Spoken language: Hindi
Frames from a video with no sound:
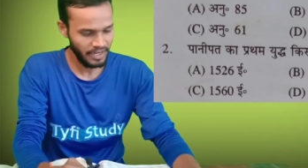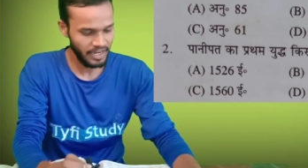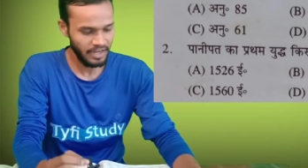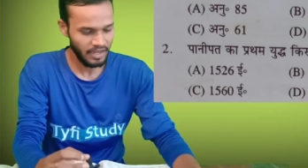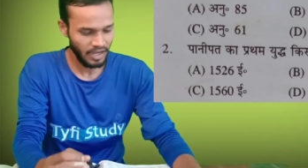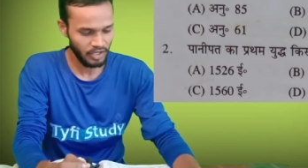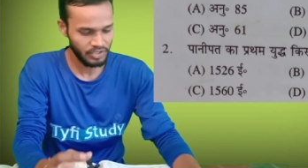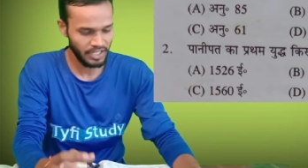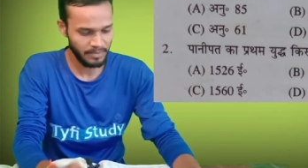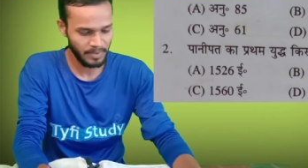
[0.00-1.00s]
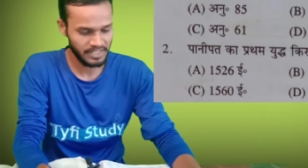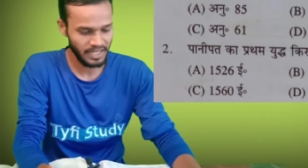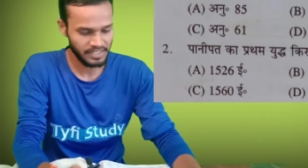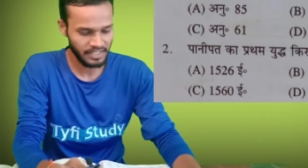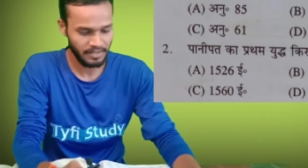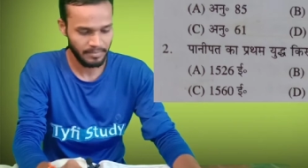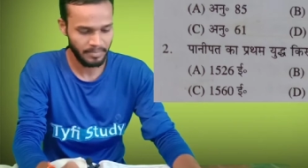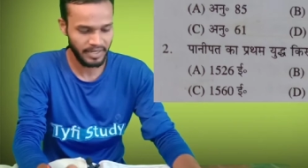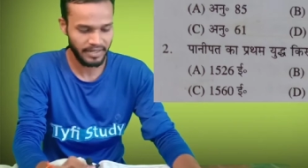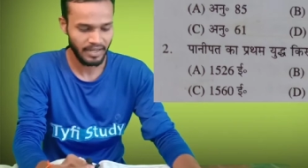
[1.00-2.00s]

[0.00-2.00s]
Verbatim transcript: ए अनुच्छेद पचासी बी